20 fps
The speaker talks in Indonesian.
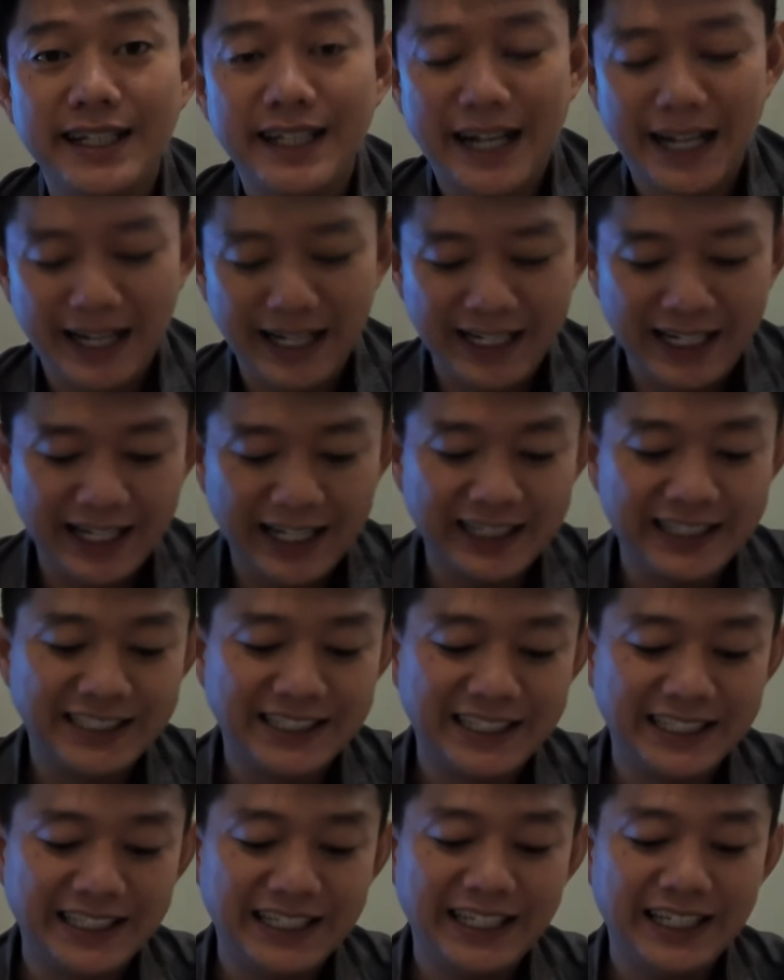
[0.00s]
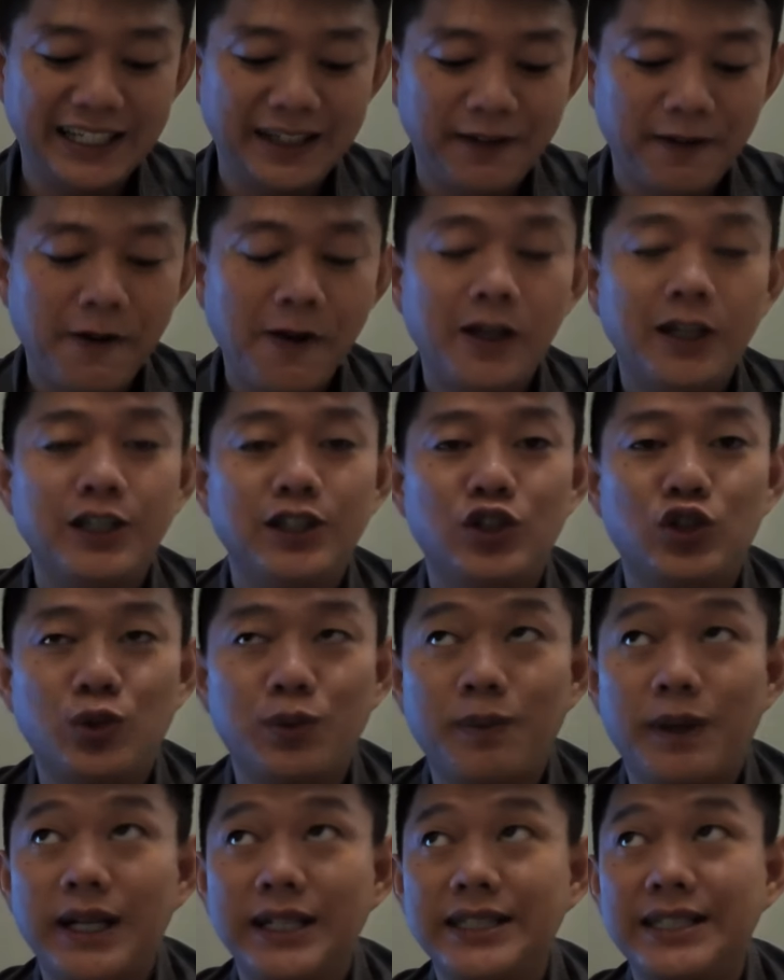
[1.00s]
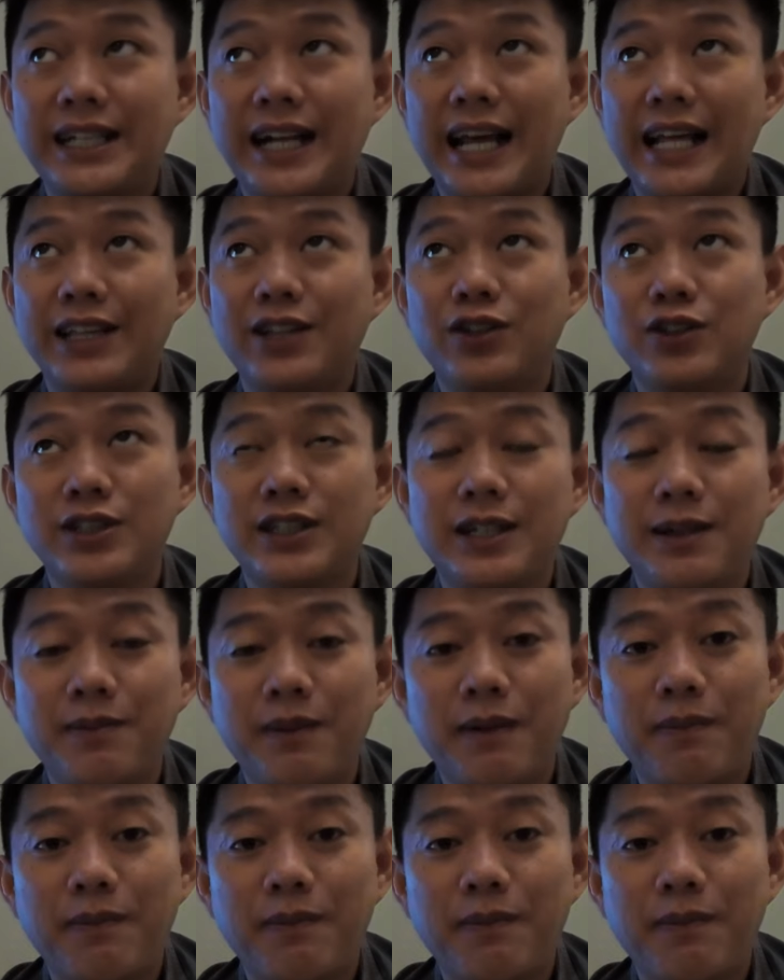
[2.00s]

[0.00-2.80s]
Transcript: kalian lihat di sini cuma 156.000